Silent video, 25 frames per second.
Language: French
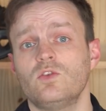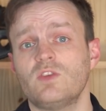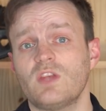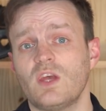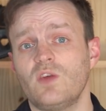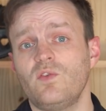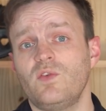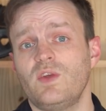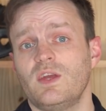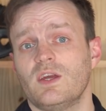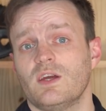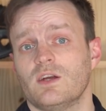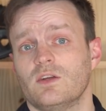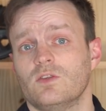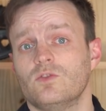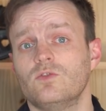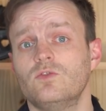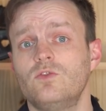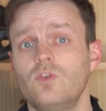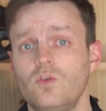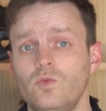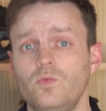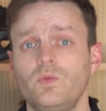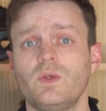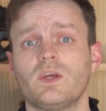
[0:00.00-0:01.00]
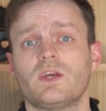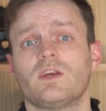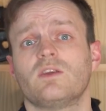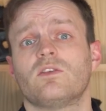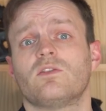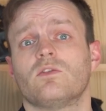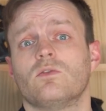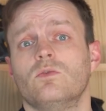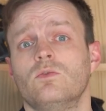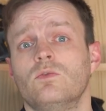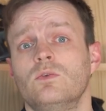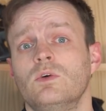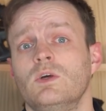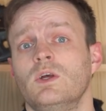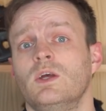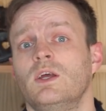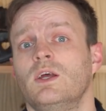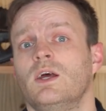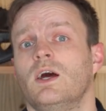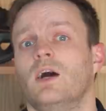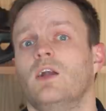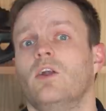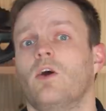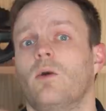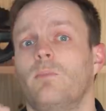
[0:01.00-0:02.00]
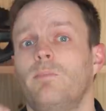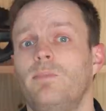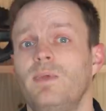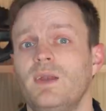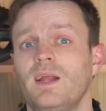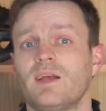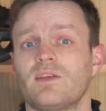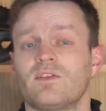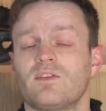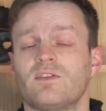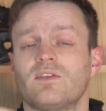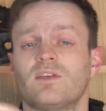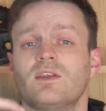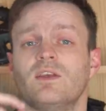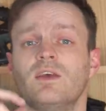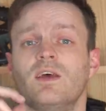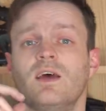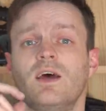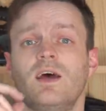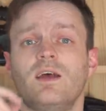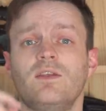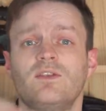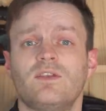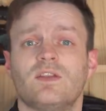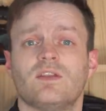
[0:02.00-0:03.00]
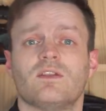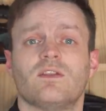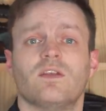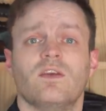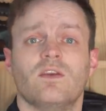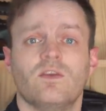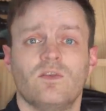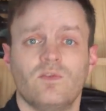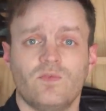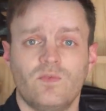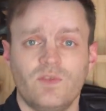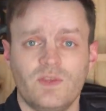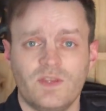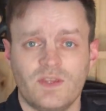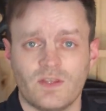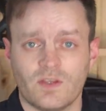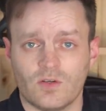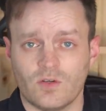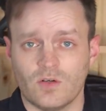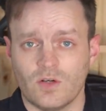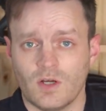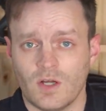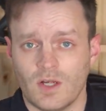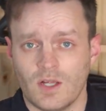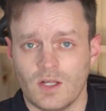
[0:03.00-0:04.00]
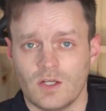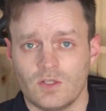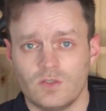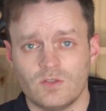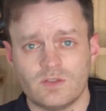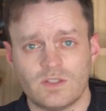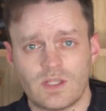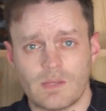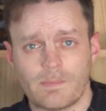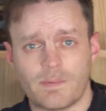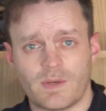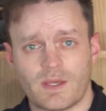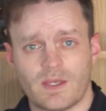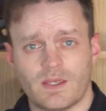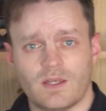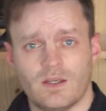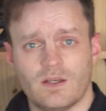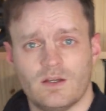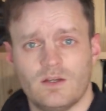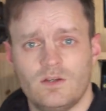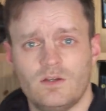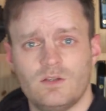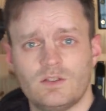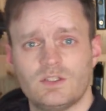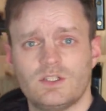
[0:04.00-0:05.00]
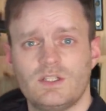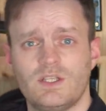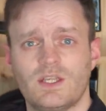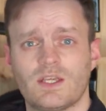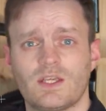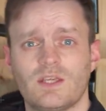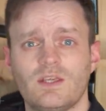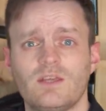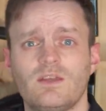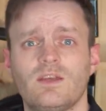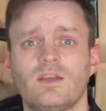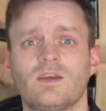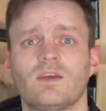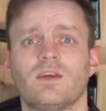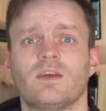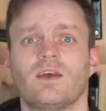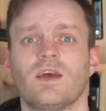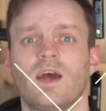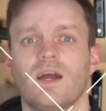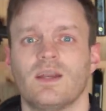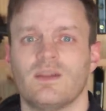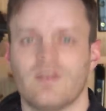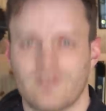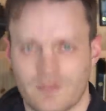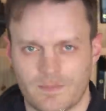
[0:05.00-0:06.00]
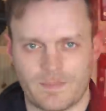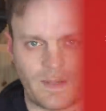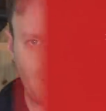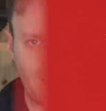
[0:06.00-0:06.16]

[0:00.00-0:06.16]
au travers de 8 raisons. Alors place à cette vidéo juste après le générique. Allez c'est